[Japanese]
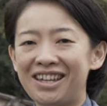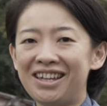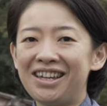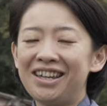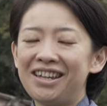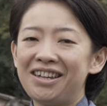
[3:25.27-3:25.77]

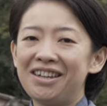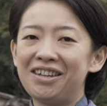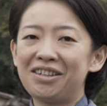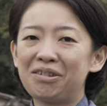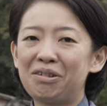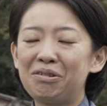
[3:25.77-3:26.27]
えー、それ
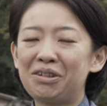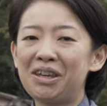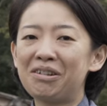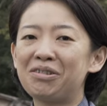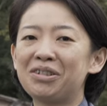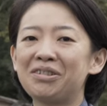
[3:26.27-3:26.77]
を稽古
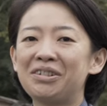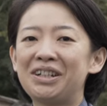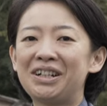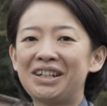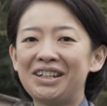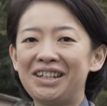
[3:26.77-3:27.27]
する中
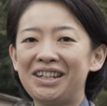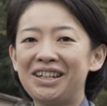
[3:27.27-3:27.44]
で、